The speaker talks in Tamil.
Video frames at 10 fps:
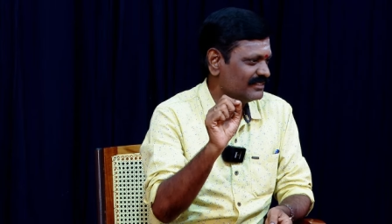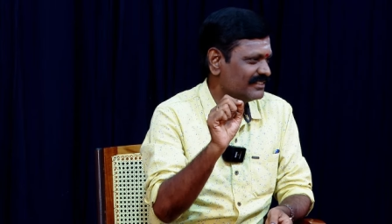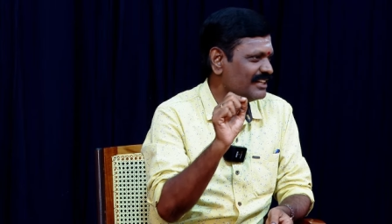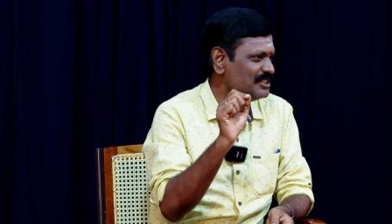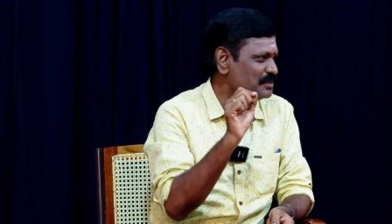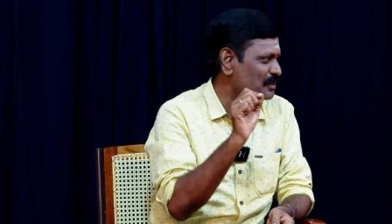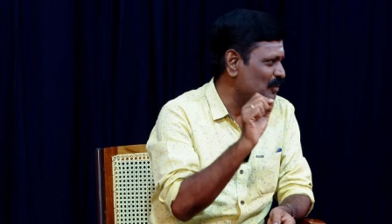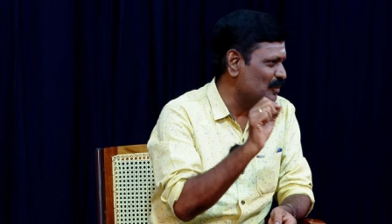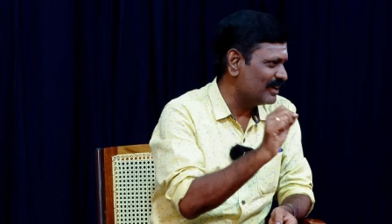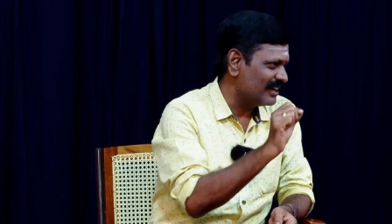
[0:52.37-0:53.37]
சயின்ஸ்
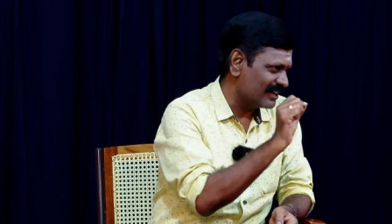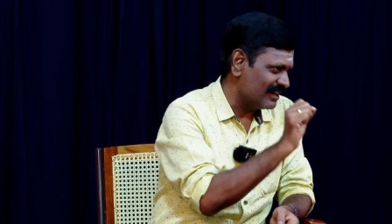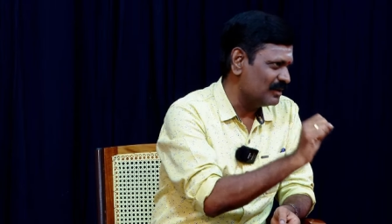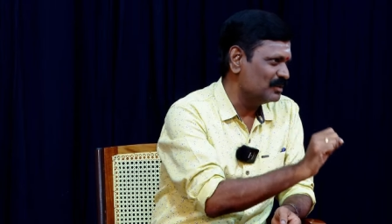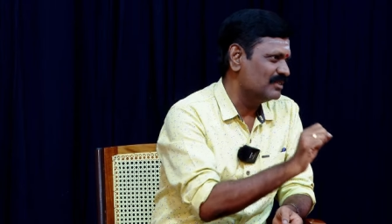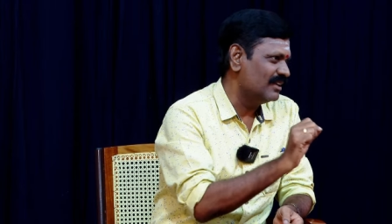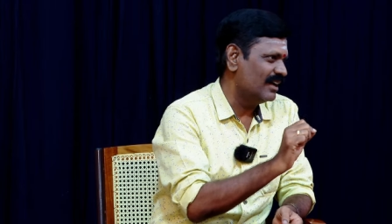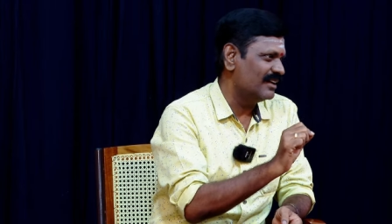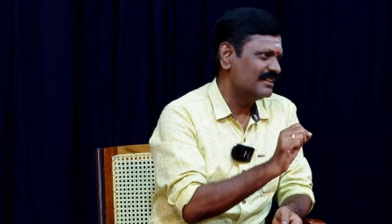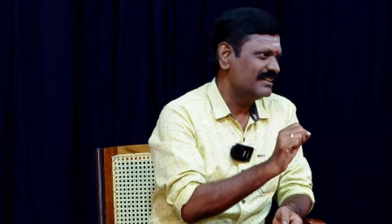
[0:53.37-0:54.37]
பூர்வமான ரெக்கார்டு உண்டா